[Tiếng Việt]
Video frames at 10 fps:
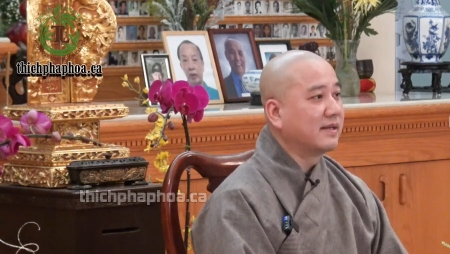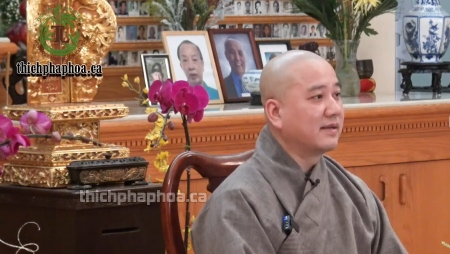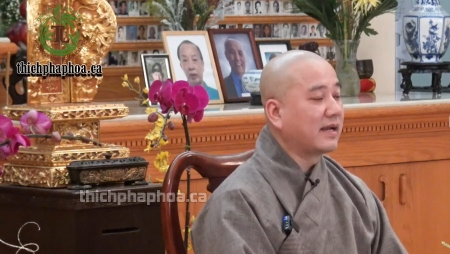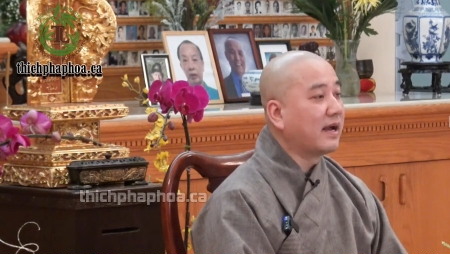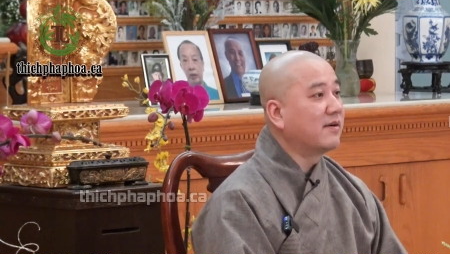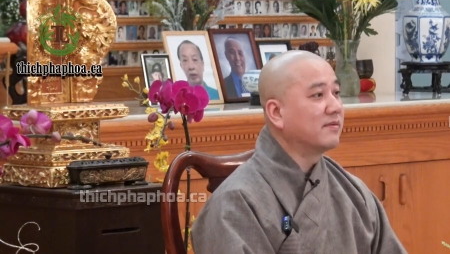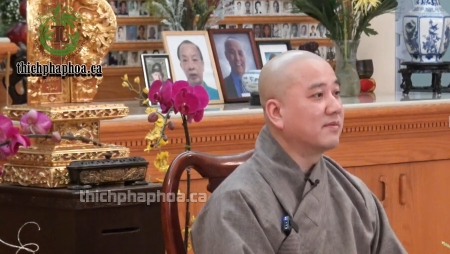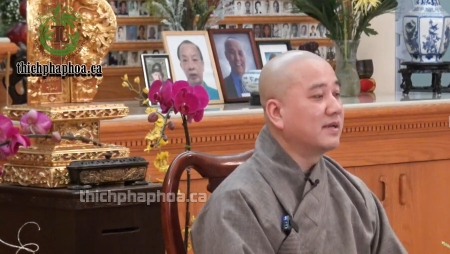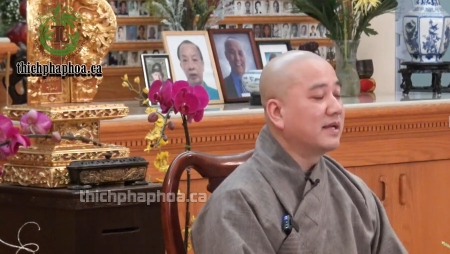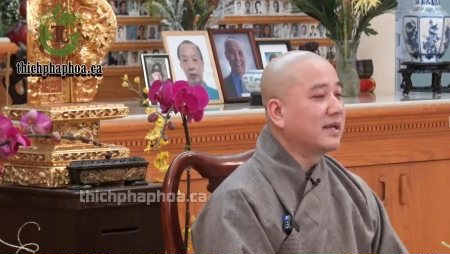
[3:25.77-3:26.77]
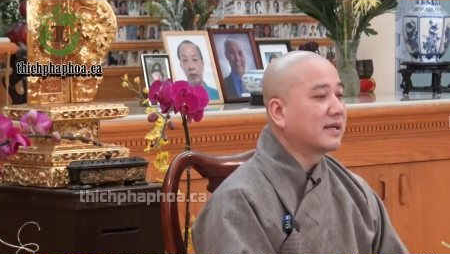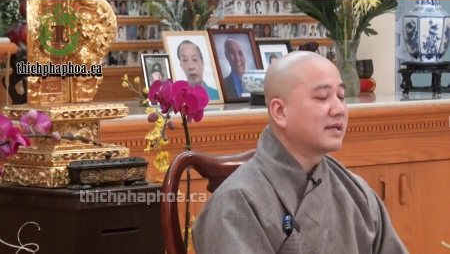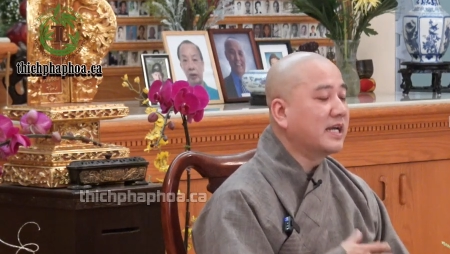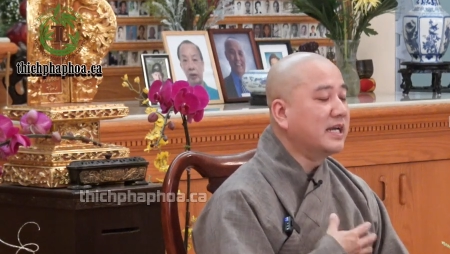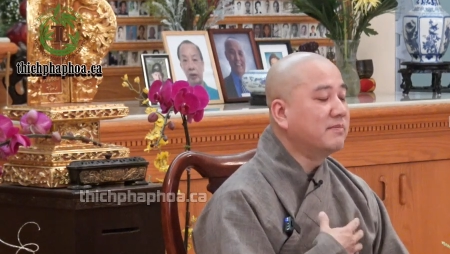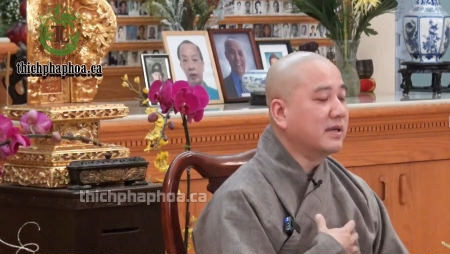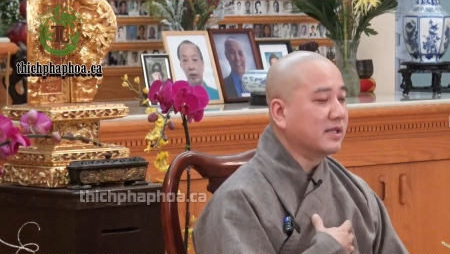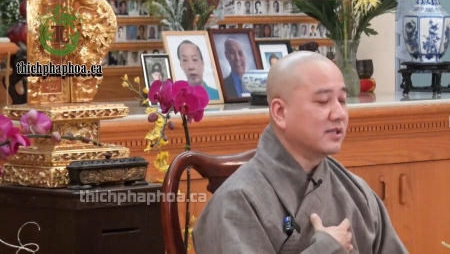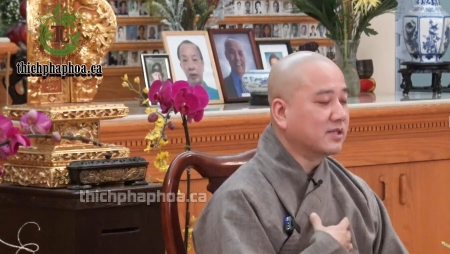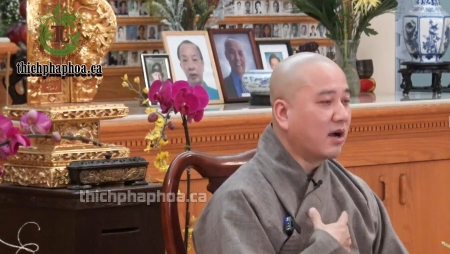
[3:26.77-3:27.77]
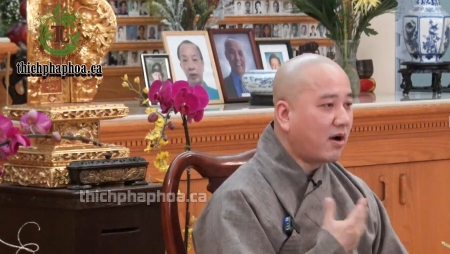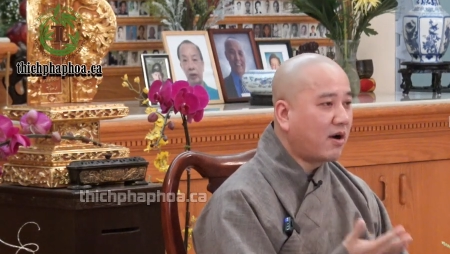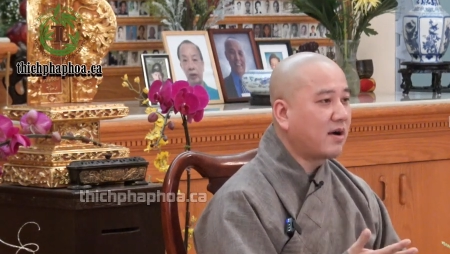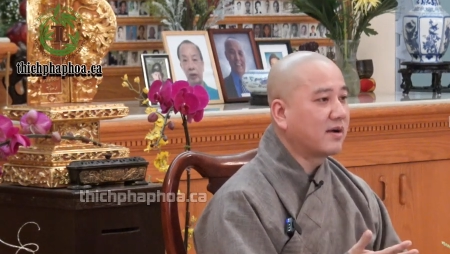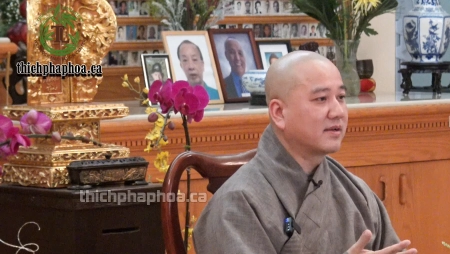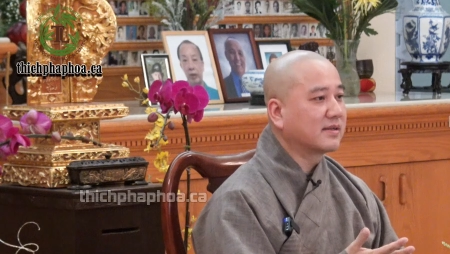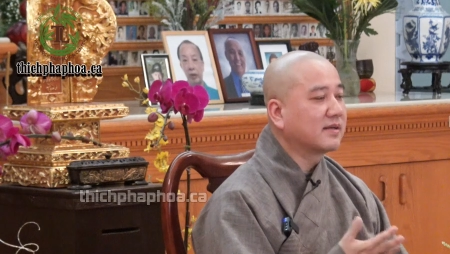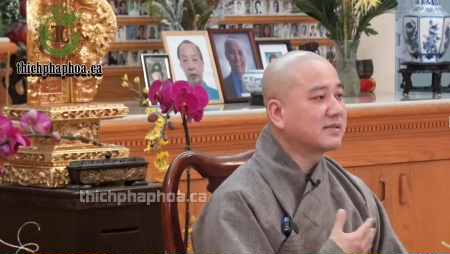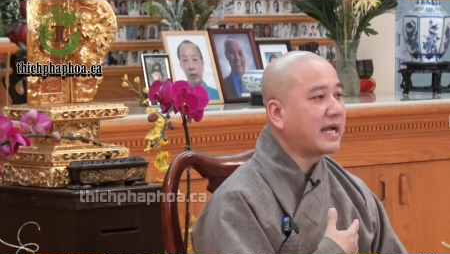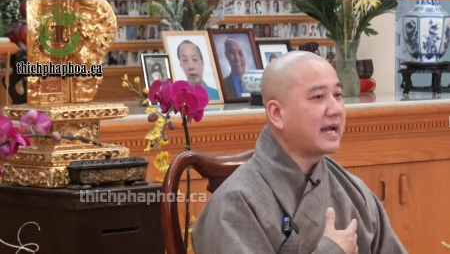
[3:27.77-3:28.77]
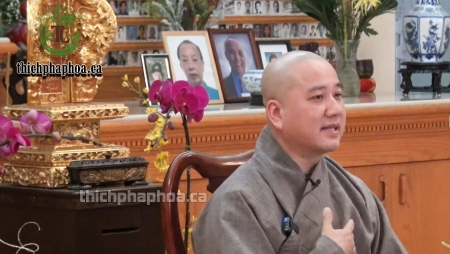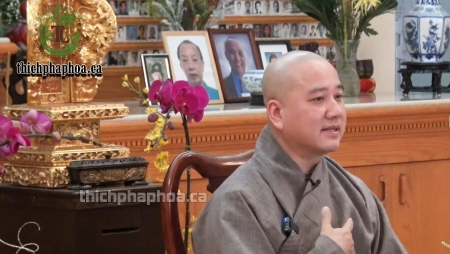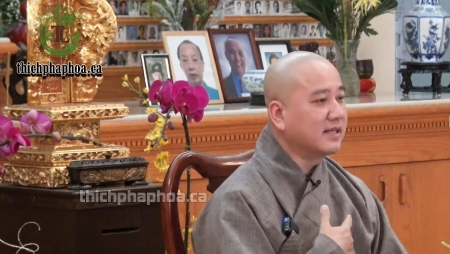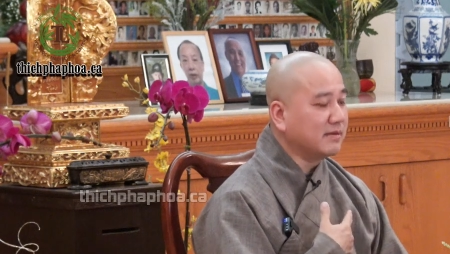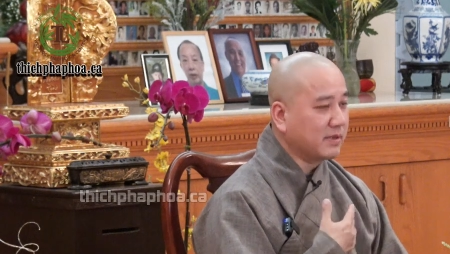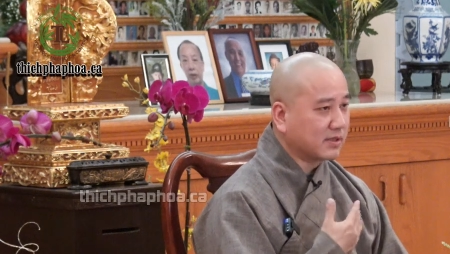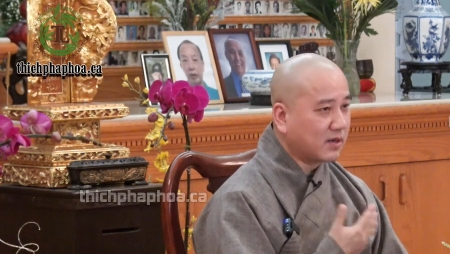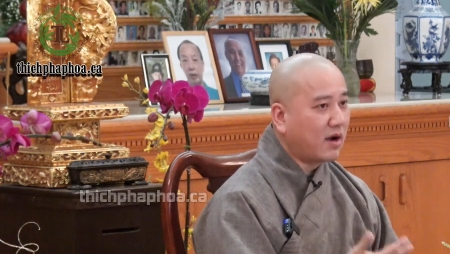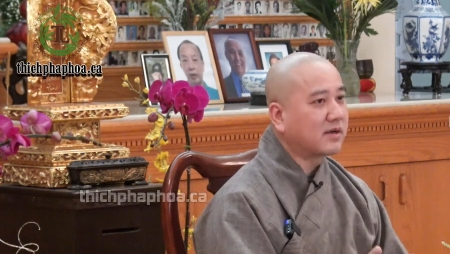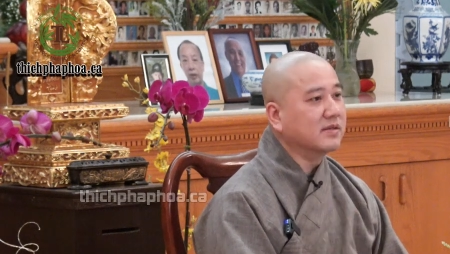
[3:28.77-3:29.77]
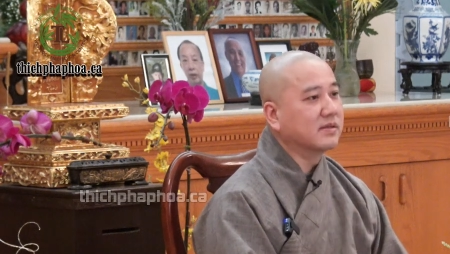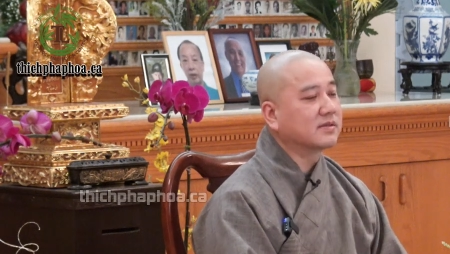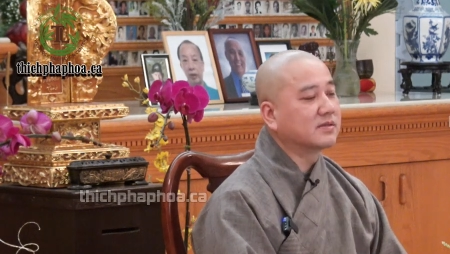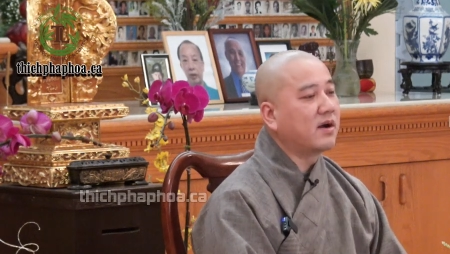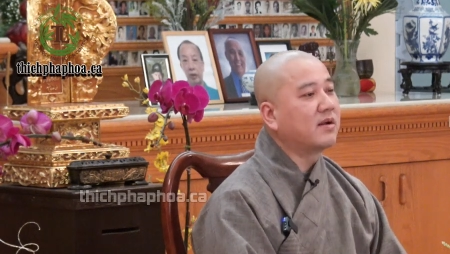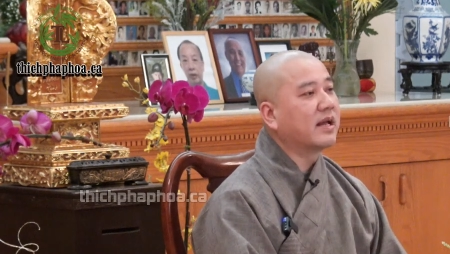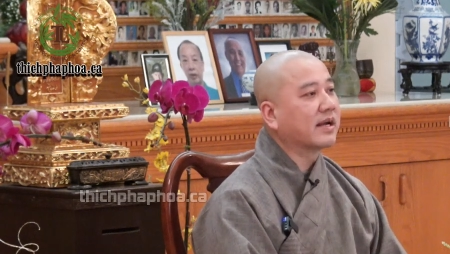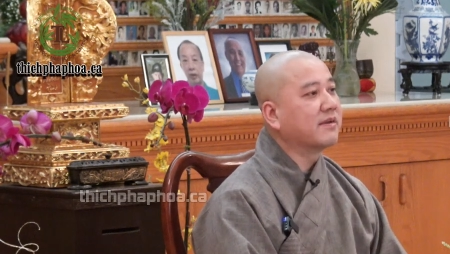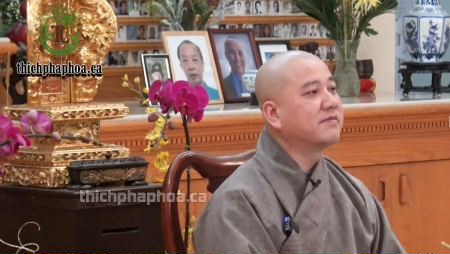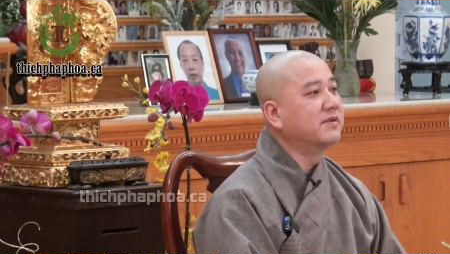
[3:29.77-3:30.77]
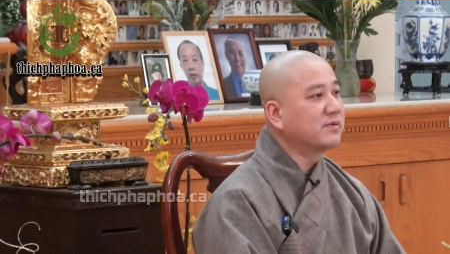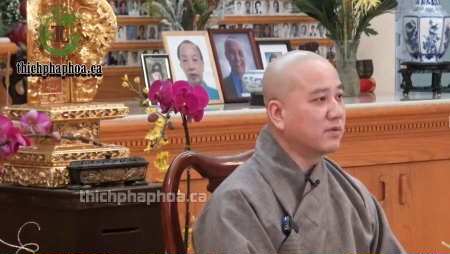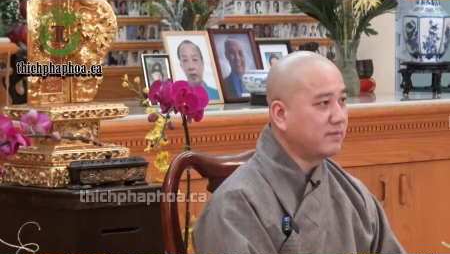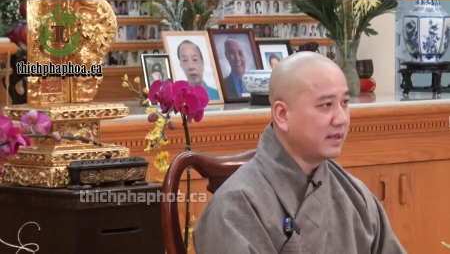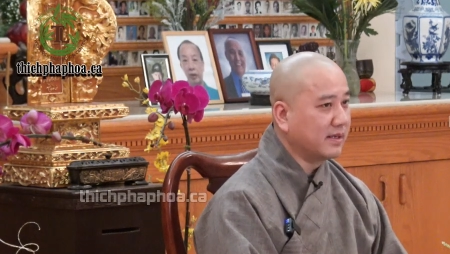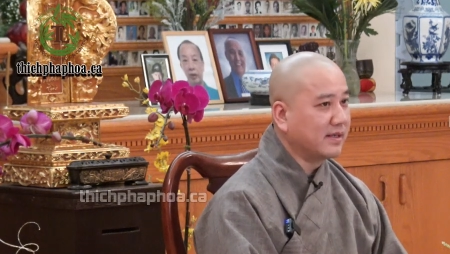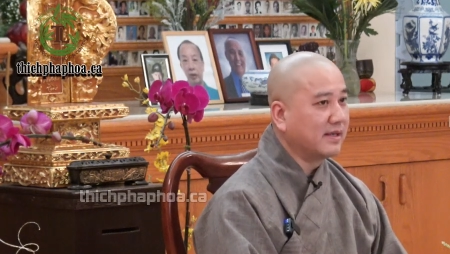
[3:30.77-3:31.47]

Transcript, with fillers: Không? Khi mình cho tất cả những gì mình có được, đó là cái phước của mình.